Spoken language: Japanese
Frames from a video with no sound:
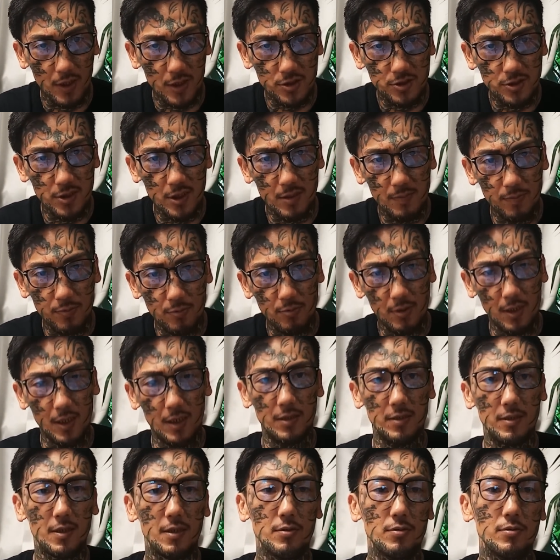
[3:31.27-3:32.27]

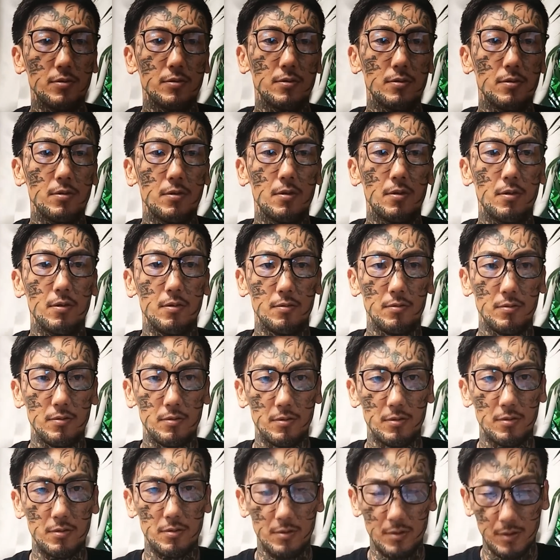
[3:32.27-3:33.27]
ナチュラルボーンアンダードッグの、こ
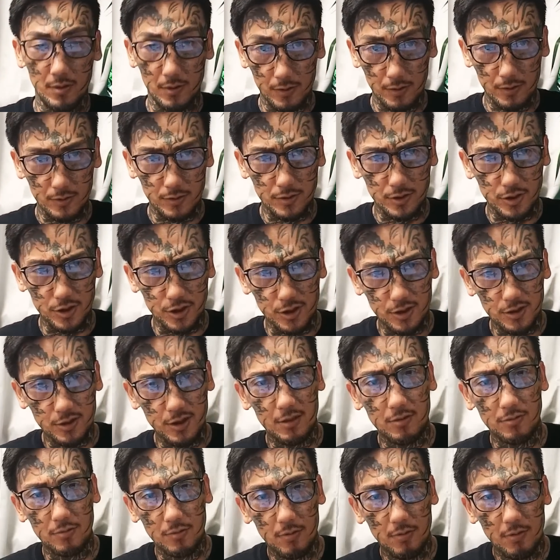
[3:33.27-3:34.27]
の、新
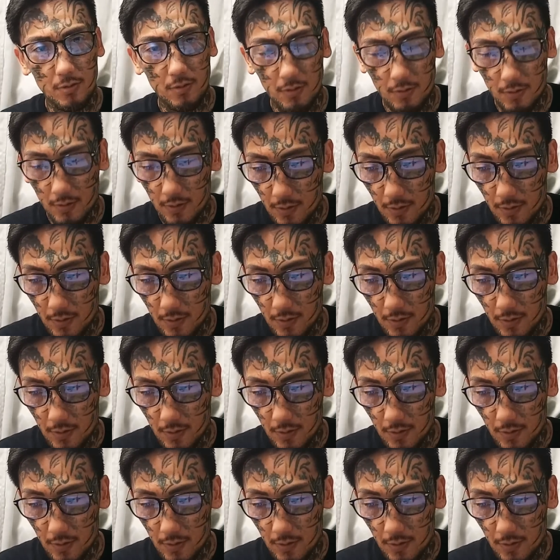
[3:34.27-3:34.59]
作の、